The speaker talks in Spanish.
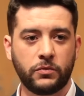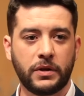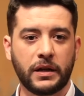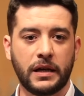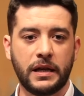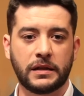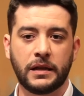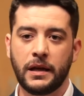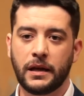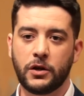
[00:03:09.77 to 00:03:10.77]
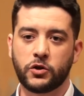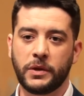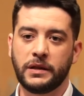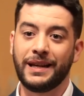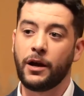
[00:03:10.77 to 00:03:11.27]
un cercanías que nos
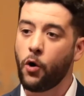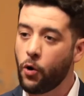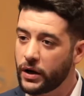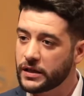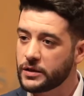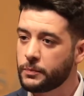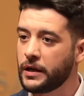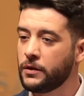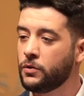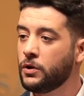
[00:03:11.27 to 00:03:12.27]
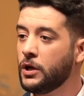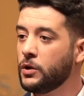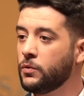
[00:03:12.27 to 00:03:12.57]
mantiene horas esperando